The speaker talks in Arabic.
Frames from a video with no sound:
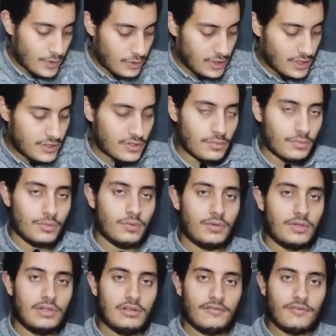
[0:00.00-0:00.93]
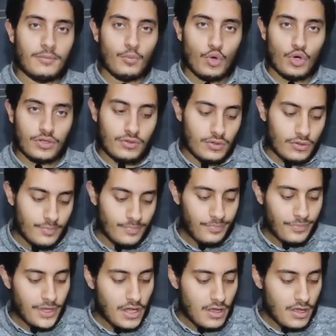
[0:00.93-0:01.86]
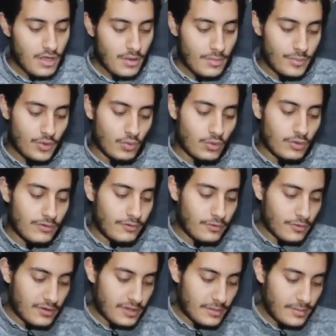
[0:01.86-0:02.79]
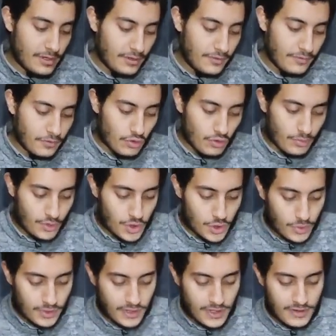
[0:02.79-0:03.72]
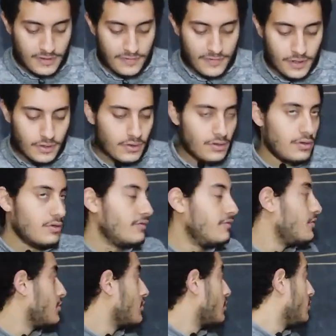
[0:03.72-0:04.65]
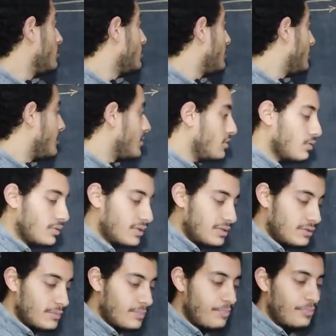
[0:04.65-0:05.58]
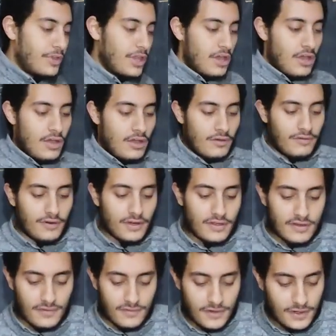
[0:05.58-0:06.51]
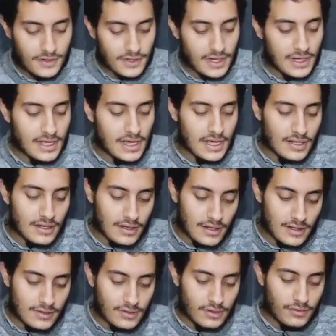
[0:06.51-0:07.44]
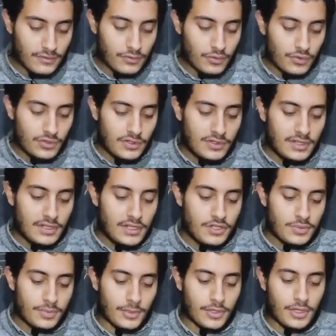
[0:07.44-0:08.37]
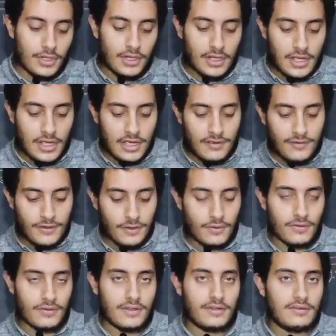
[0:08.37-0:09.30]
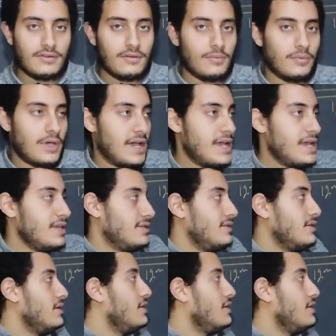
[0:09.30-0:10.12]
لو الاكزامبل 1 اللي في المحاضره بيقول for the platform shown in the figure الفيجر اللي قدامنا دوت find the vertical and lateral forces in each pile if you know that عايز